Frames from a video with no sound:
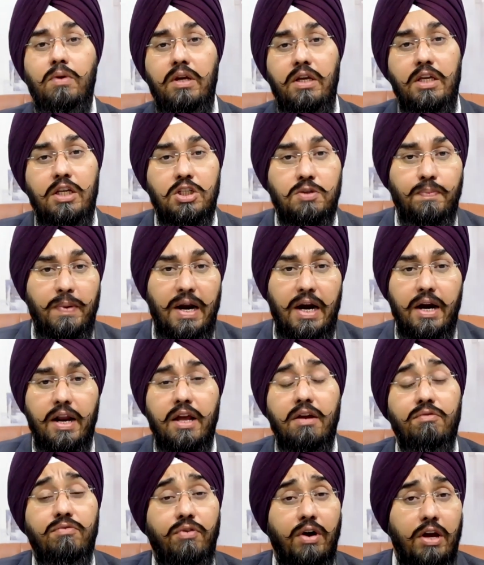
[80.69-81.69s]
ईच बैंड
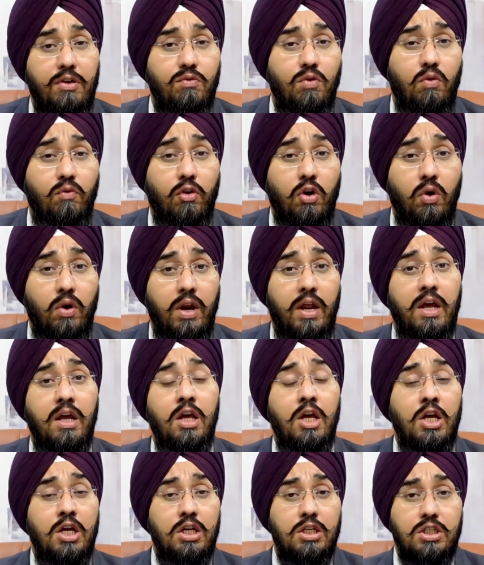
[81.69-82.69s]
हैं फाइव ओवरऑल हैं
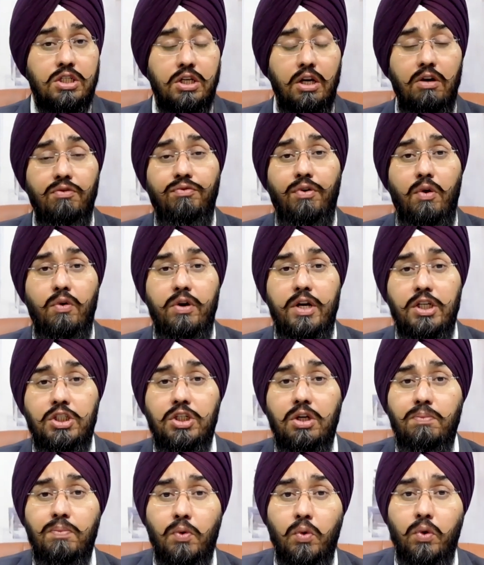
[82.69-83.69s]
स्टिल
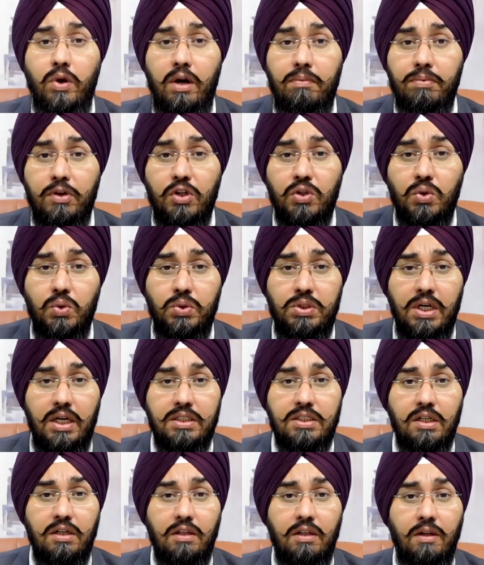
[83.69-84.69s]
फाउंडेशन प्रोग्राम के थ्रू जा
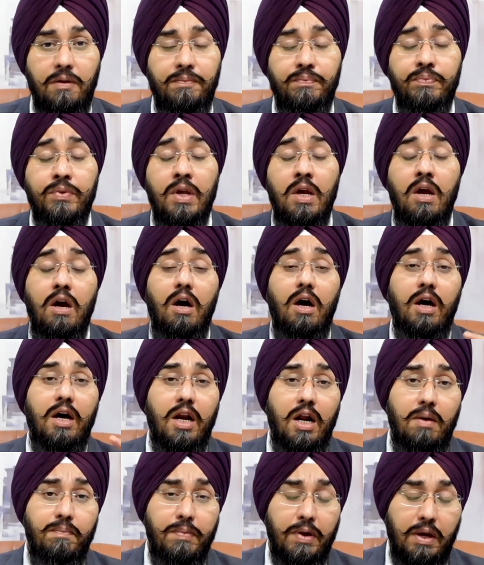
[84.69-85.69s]
सकते हैं
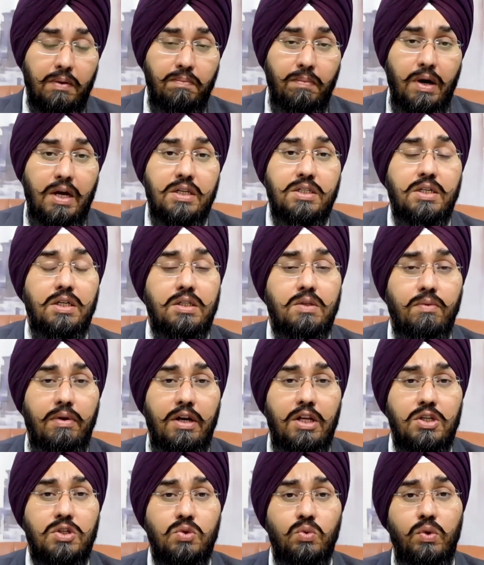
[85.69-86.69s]
अगर आप एक मास्टर्स
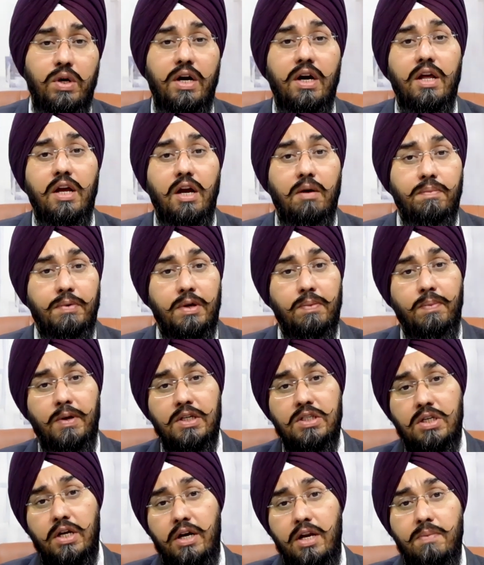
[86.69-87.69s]
वाले स्टूडेंट हैं आपके
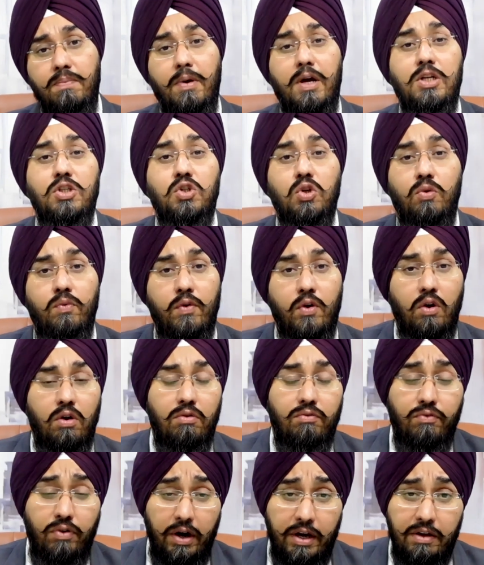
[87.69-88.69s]
पास साढ़े पाँच ओवरऑल
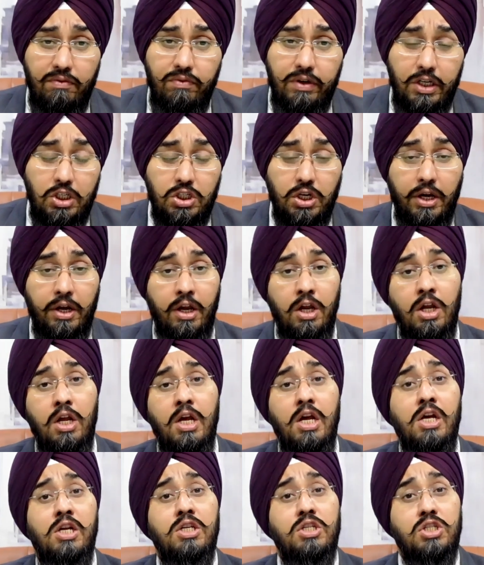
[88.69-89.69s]
फाइव ईच हैं
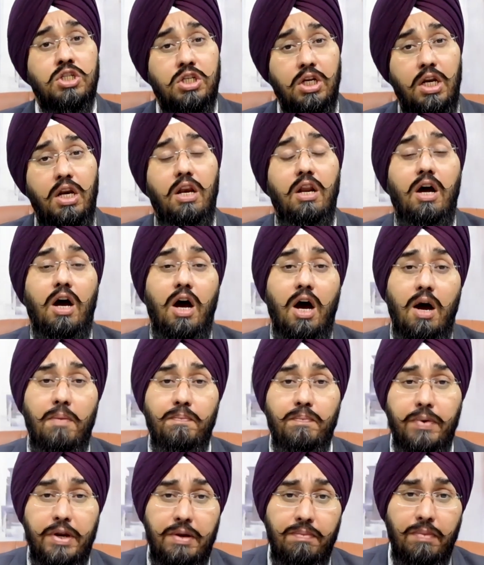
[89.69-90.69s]
स्टिल
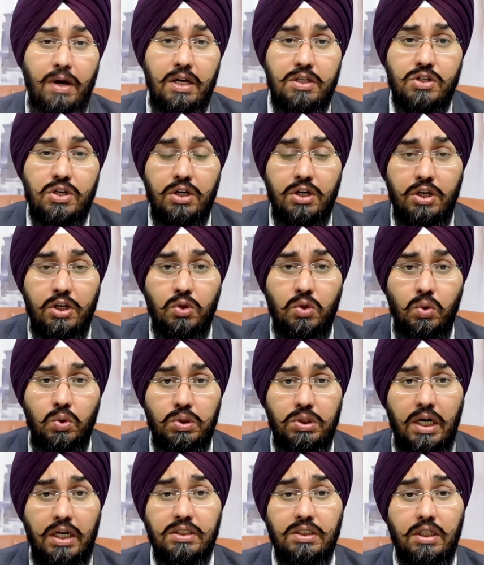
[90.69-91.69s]
आप प्री मास्टर के थ्रू
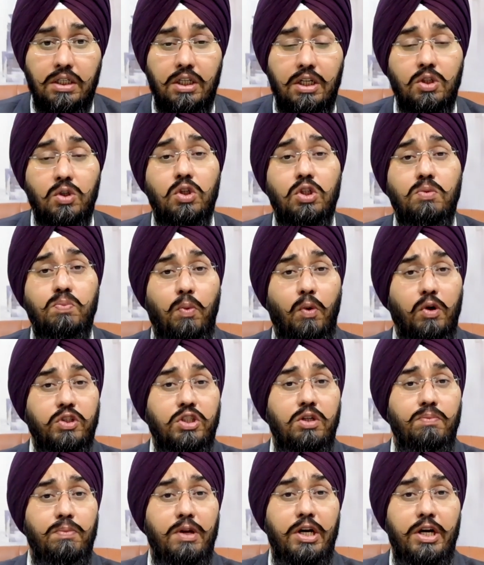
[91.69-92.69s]
जा सकते हैं तो इस
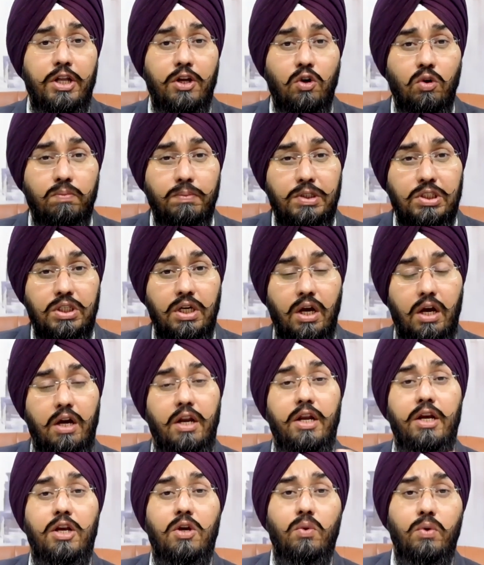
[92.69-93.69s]
पॉसिबिलिटी को मिस ना
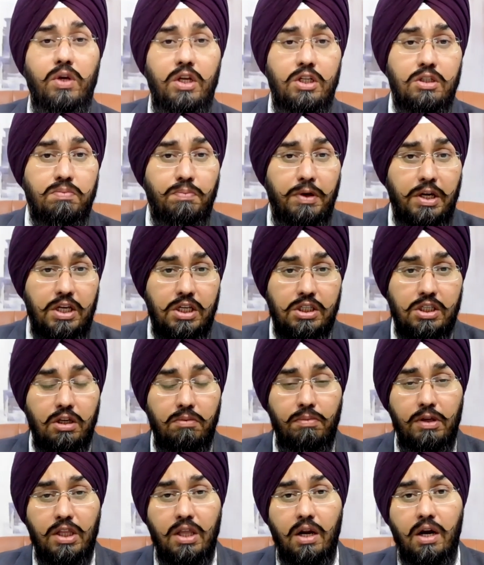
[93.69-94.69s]
करें क्योंकि इसमें किसी
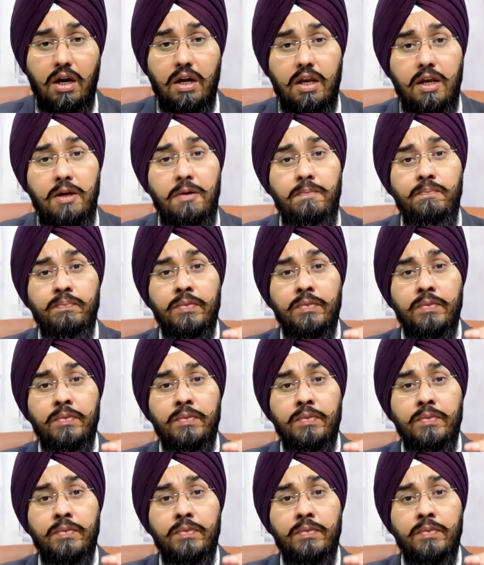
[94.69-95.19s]
भी तरह की